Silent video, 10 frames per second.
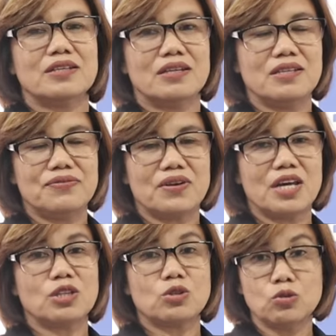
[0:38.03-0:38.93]
the
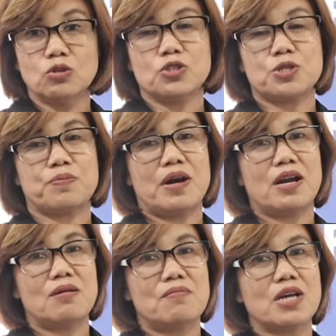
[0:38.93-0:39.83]
different tools
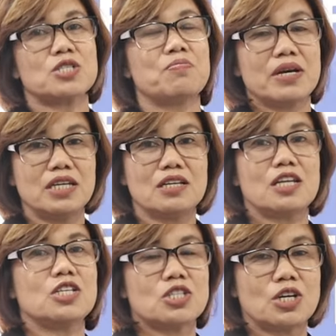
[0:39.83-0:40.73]
para mas
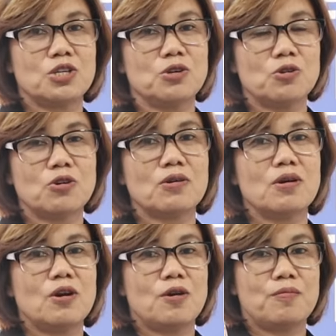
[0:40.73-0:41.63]
mag-increase ang inyong
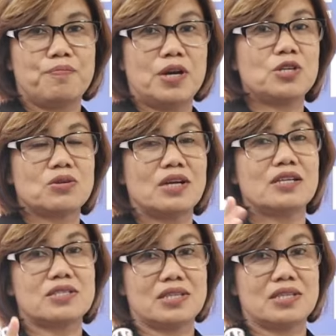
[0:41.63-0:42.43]
personal